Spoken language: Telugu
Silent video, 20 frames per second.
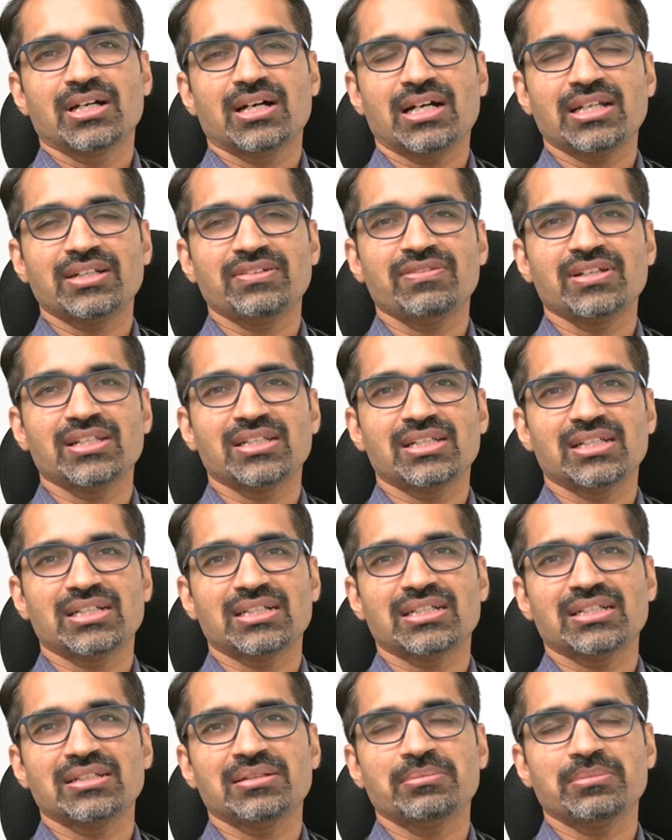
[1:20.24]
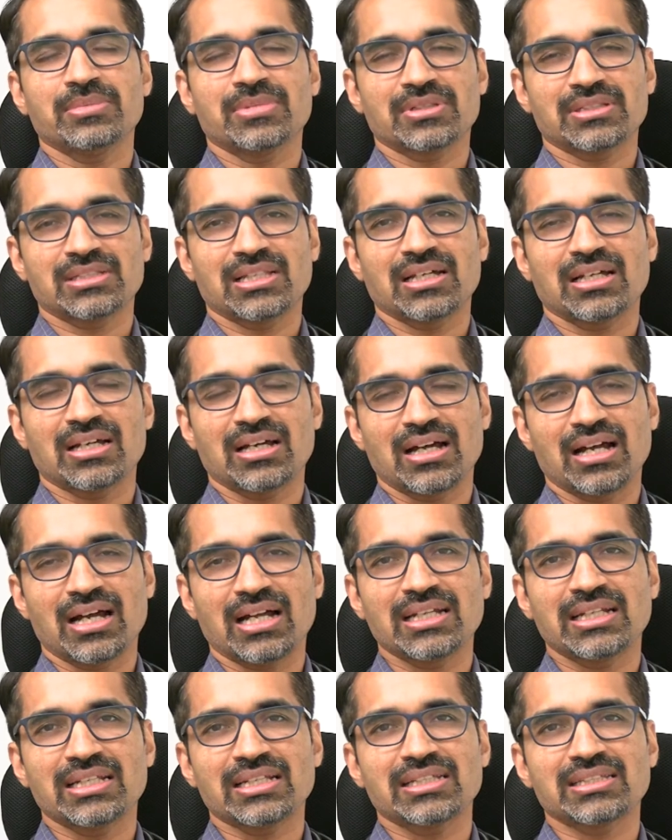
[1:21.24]
హార్ట్ ఫెయిల్యూర్ అంటే
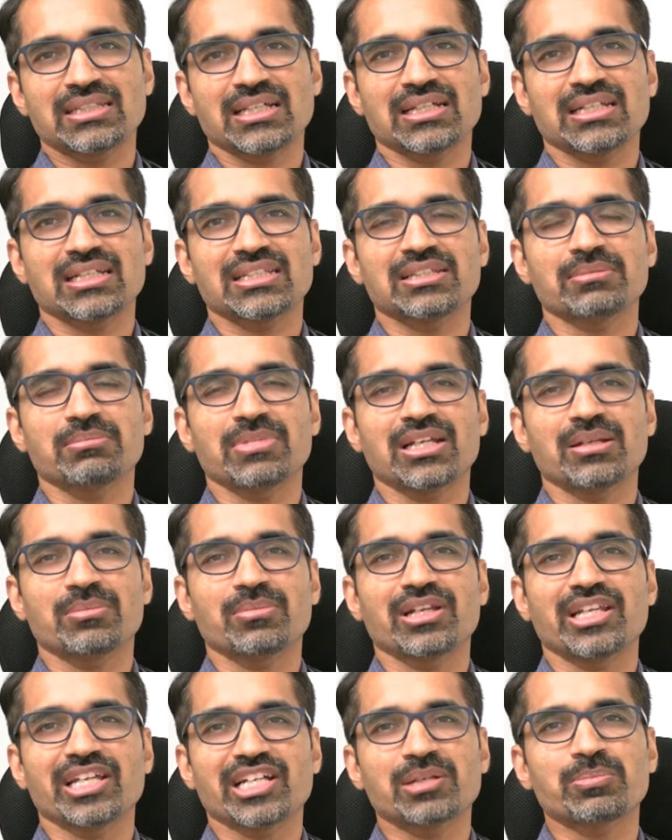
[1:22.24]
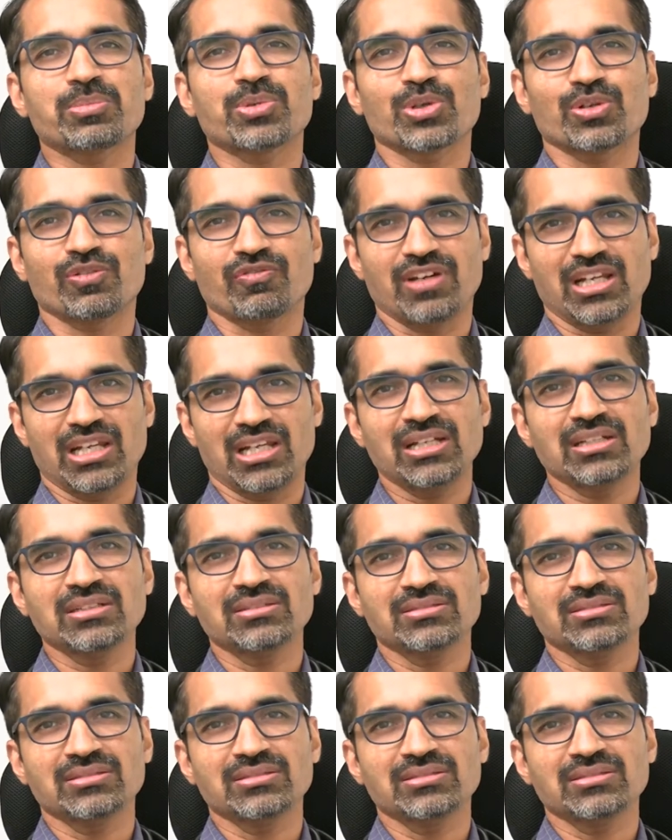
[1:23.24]
హార్ట్కి తగినంత బలం లేకపోవడం వల్ల